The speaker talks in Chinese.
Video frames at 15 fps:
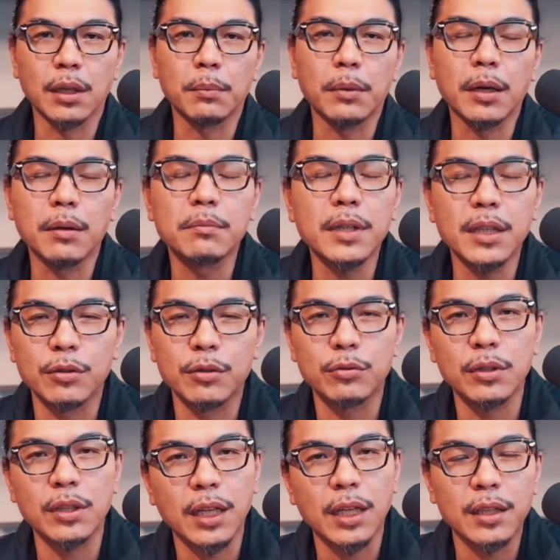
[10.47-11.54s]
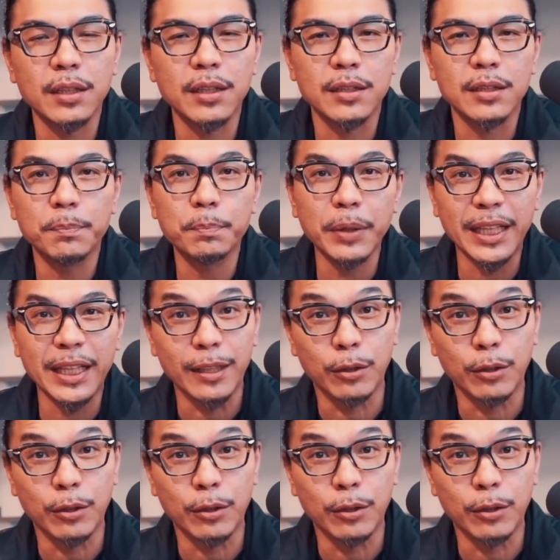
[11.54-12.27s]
秘鲁应该念秘